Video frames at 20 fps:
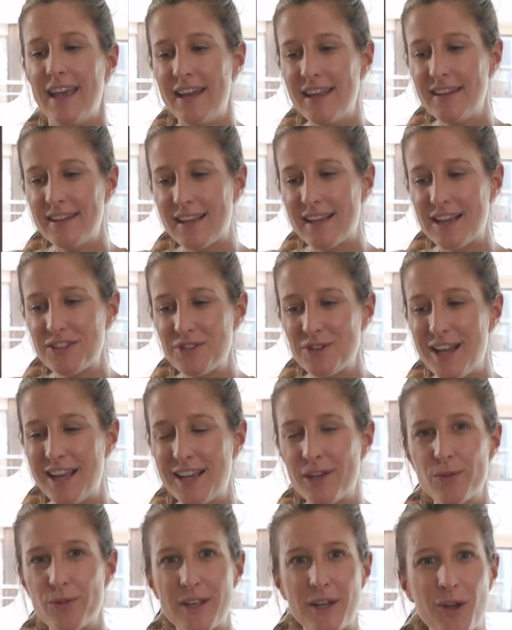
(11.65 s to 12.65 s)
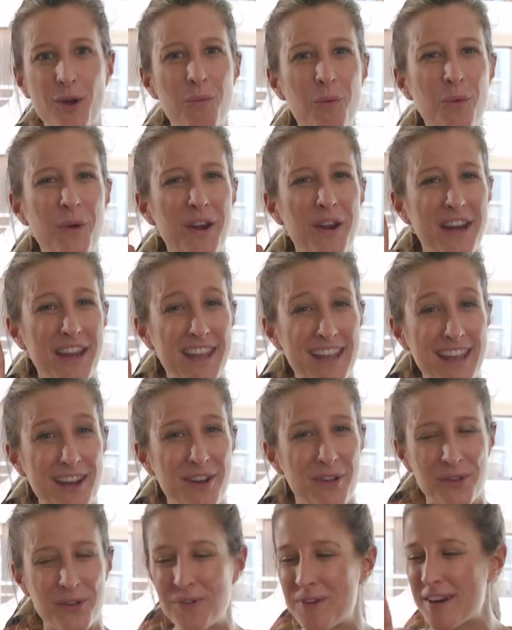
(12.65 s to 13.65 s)
En este caso yo las quiero usar como un
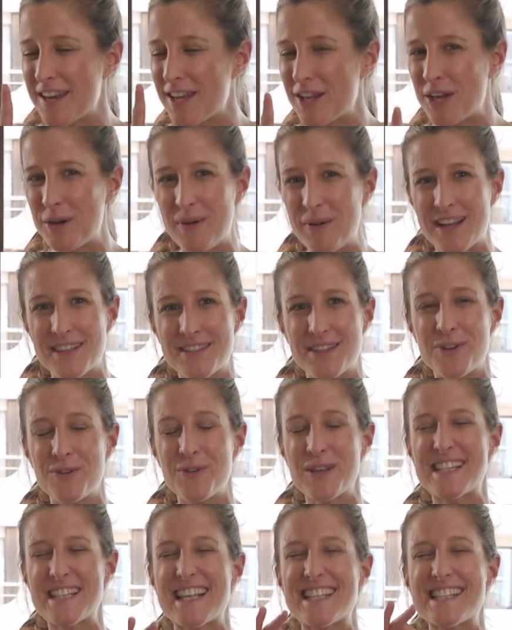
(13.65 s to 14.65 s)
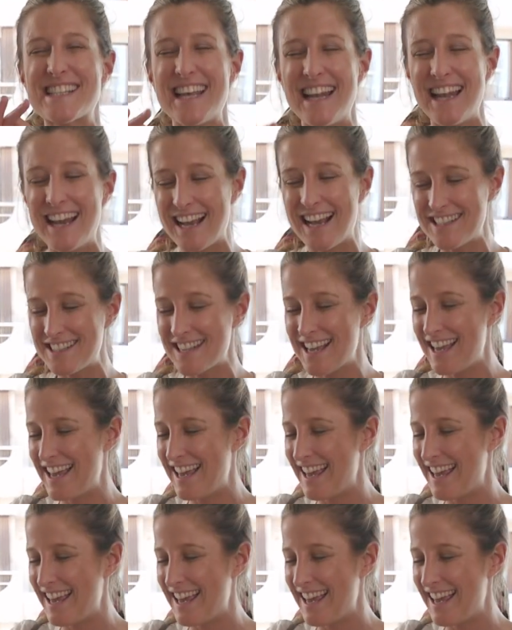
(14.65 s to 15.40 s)
relleno y un relleno para hacer unas acelgas